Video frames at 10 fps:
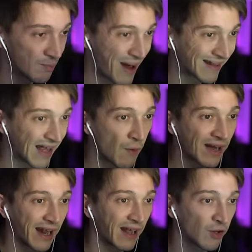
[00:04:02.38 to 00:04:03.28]
Mandalo al
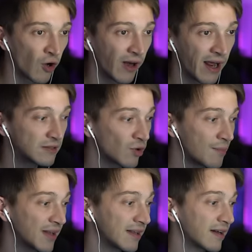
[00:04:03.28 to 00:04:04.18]
creatore. Non l'ha
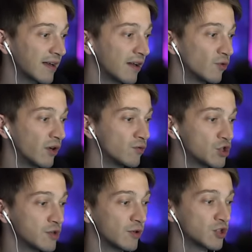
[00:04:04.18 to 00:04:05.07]
mandato al creatore, non
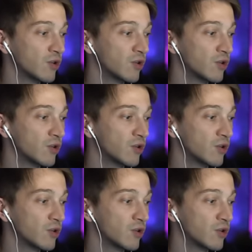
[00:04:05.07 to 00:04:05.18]
ci posso